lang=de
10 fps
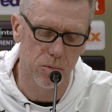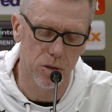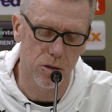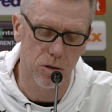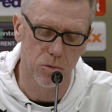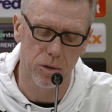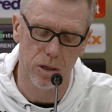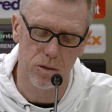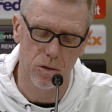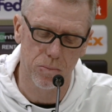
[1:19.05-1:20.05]
Sehr, sehr gute
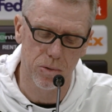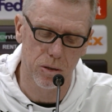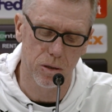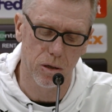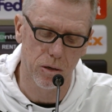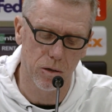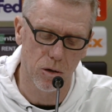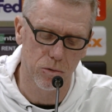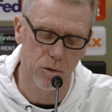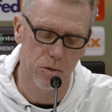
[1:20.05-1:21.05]
erste Halbzeit in, in
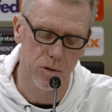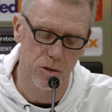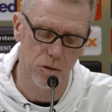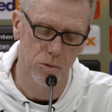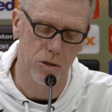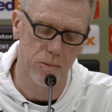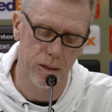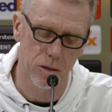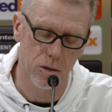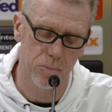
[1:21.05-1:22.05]
London, sehr, sehr gute
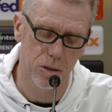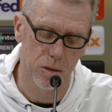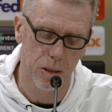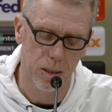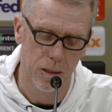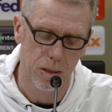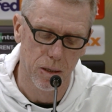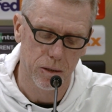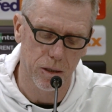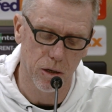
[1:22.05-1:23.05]
zweite Halbzeit
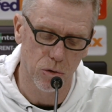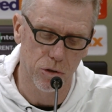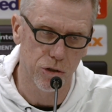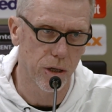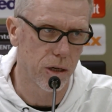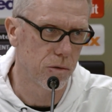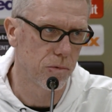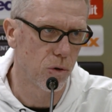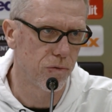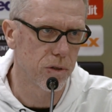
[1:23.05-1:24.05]
gegen Roter Stern. Und
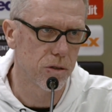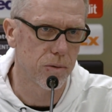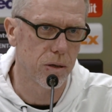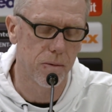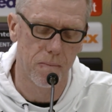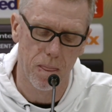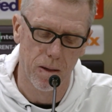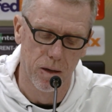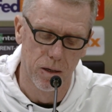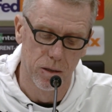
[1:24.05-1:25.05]
wir hoffen, dass wir,
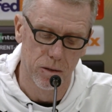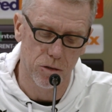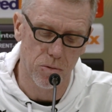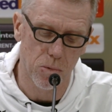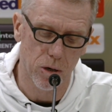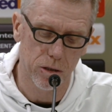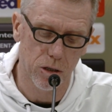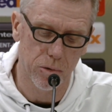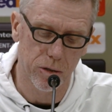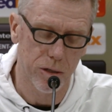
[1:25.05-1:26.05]
dass wir morgen dann
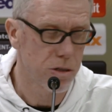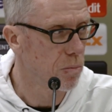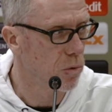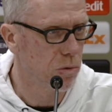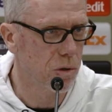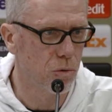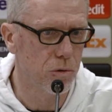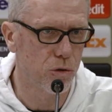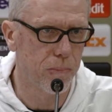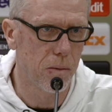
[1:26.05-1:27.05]
über 90 Minuten ein
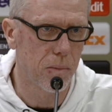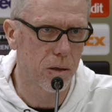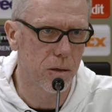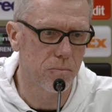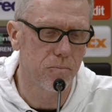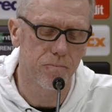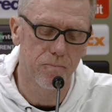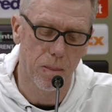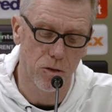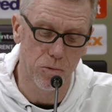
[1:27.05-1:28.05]
gutes Spiel machen.
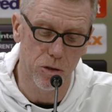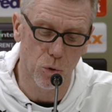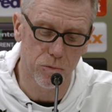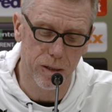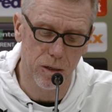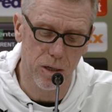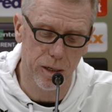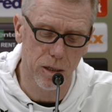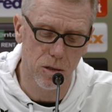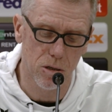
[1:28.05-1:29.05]
Es wird notwendig
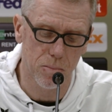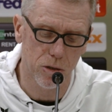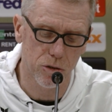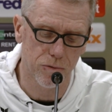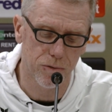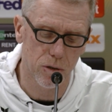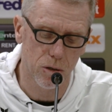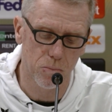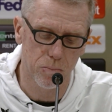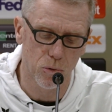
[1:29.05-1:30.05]
sein gegen diese Mannschaft, äh,
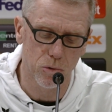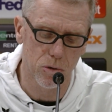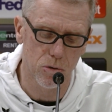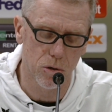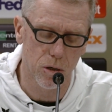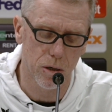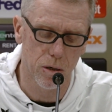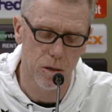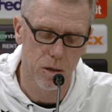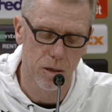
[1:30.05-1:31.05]
um punkten zu können.